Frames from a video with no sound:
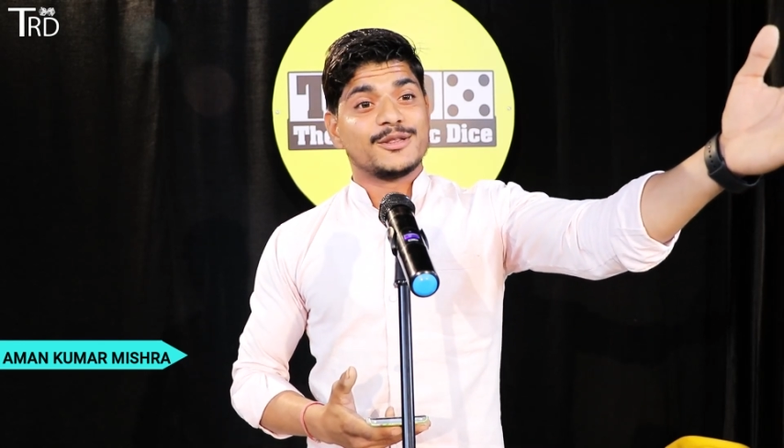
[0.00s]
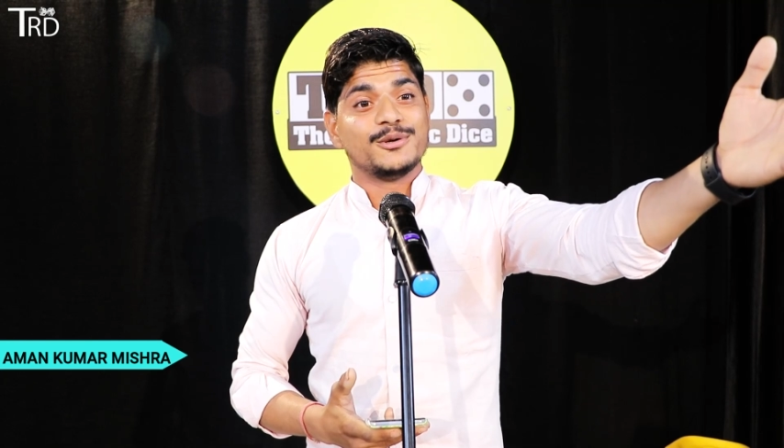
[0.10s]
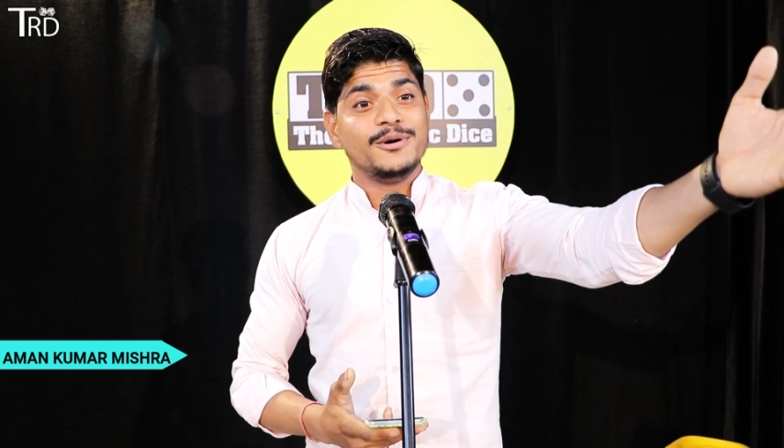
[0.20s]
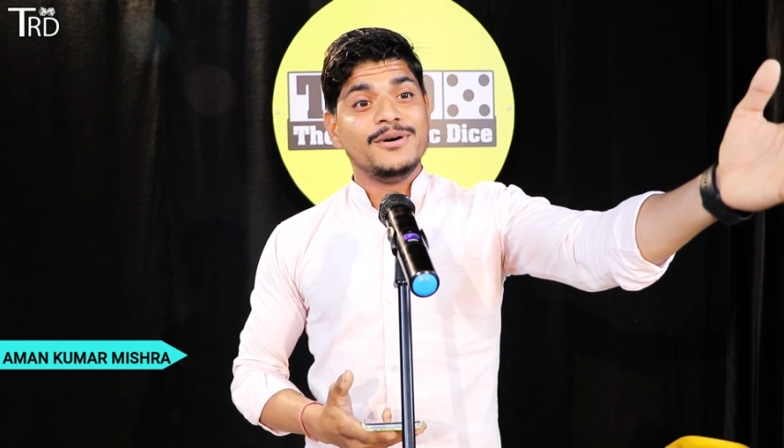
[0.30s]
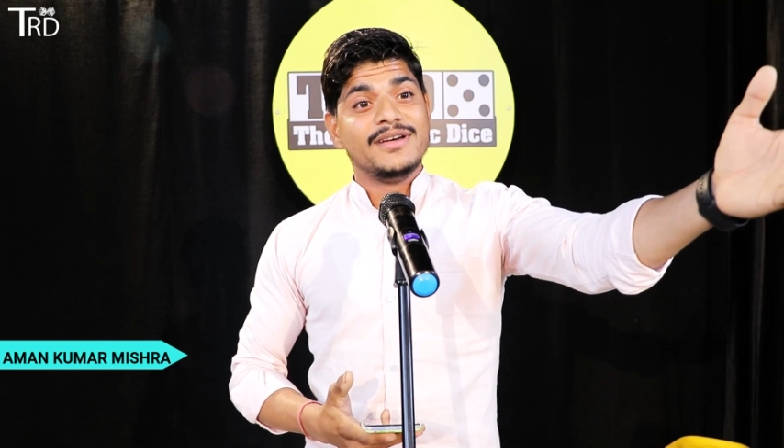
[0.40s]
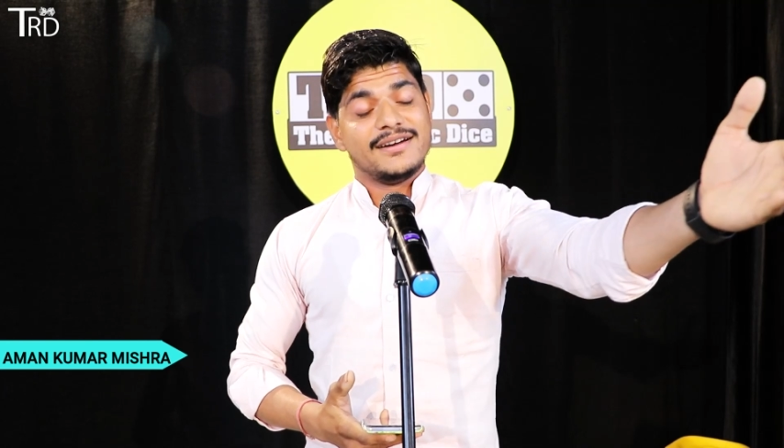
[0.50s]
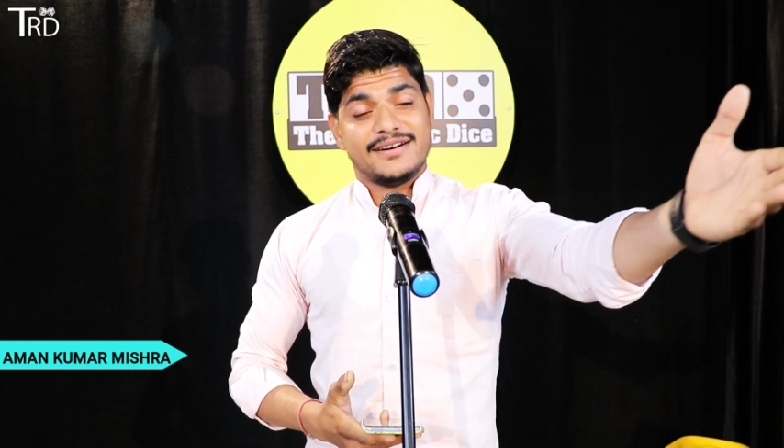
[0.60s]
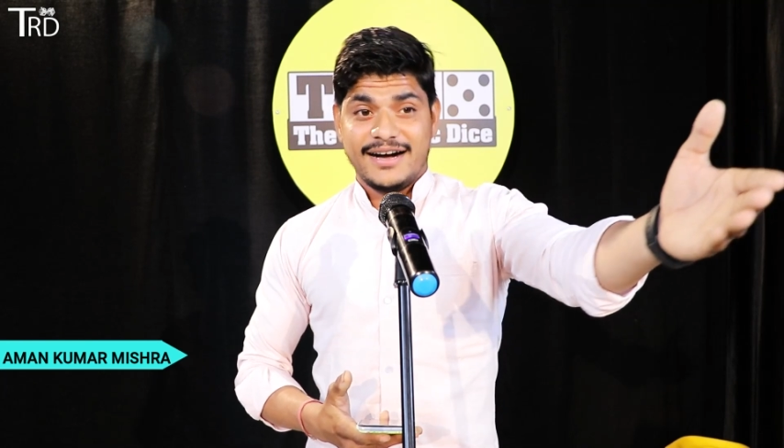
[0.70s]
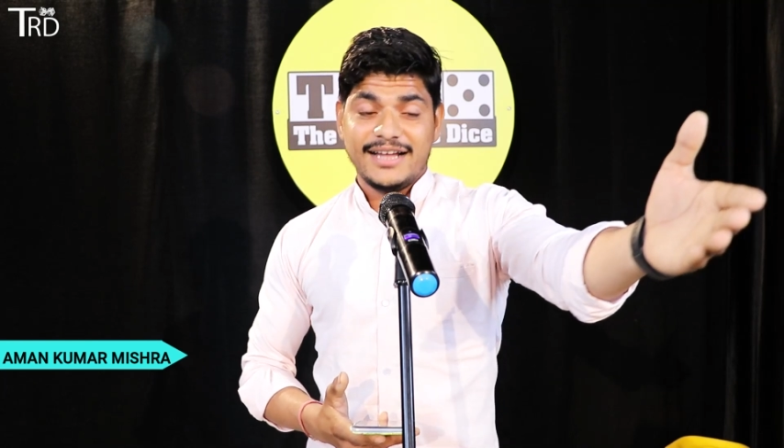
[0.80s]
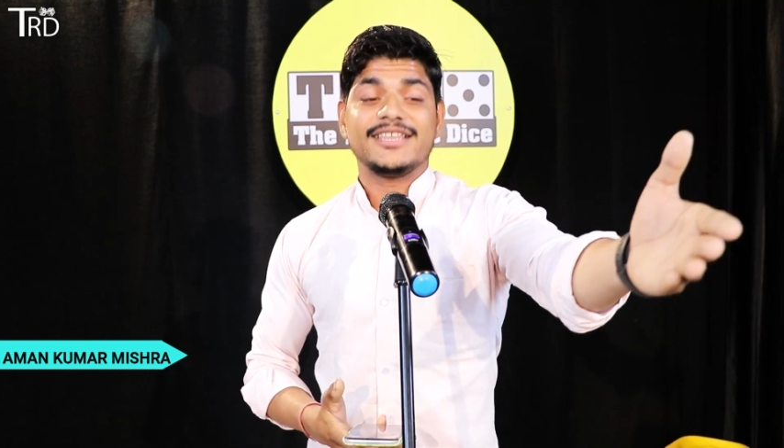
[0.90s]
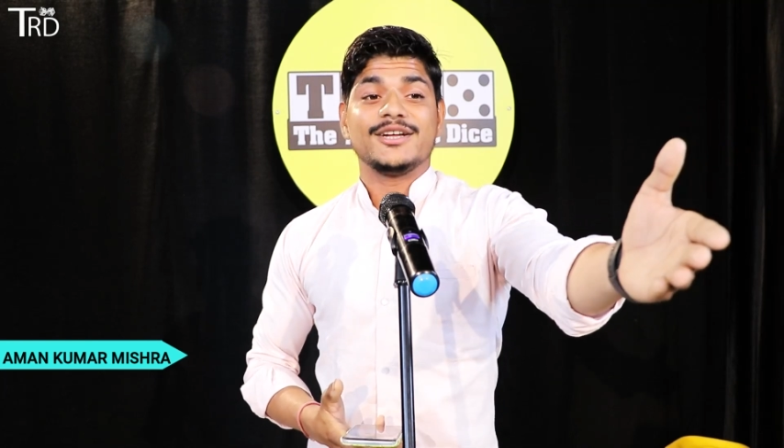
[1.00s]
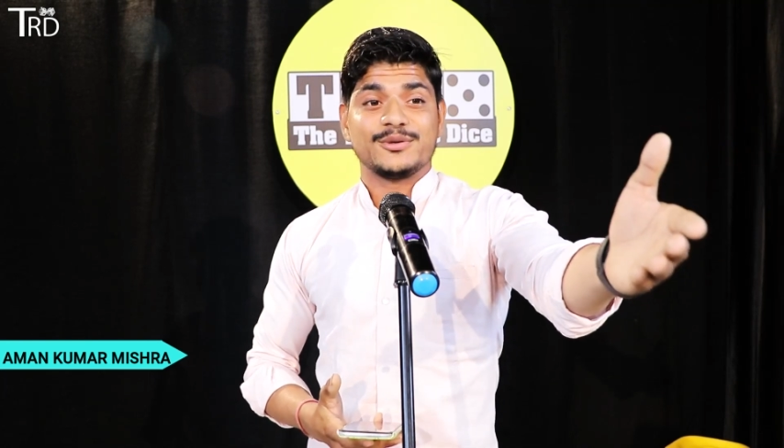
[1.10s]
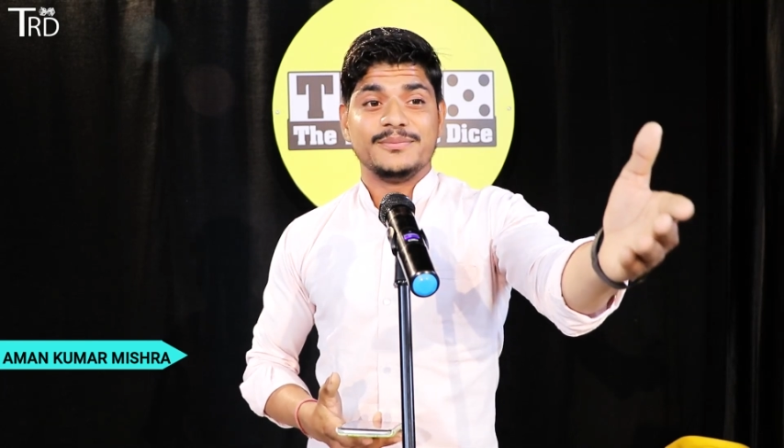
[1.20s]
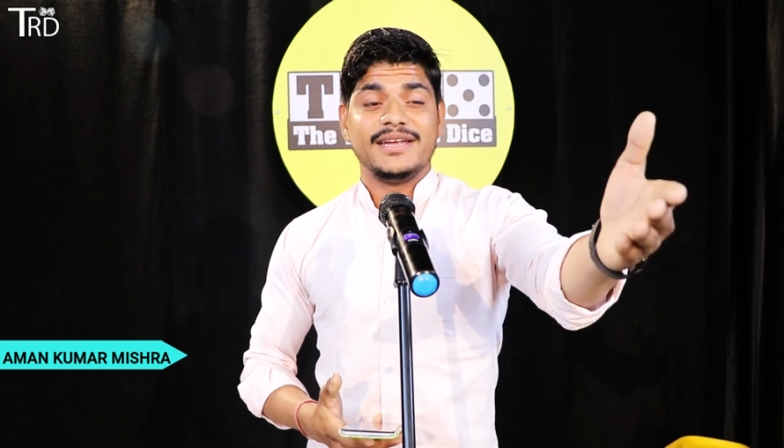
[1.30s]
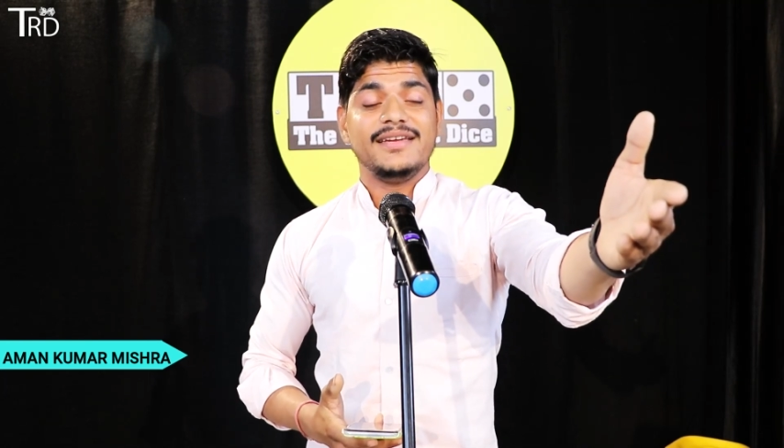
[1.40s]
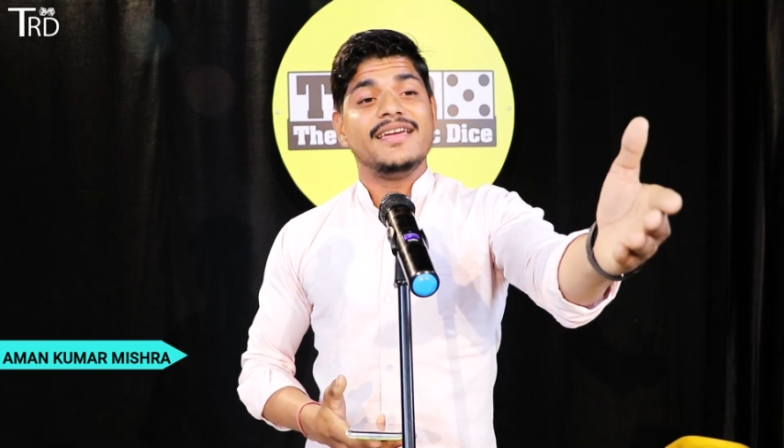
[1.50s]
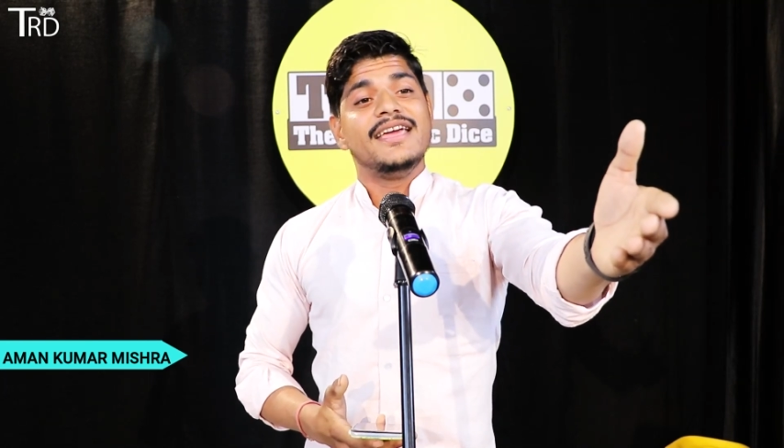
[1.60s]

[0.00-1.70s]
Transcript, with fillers: तो कहा था तुमने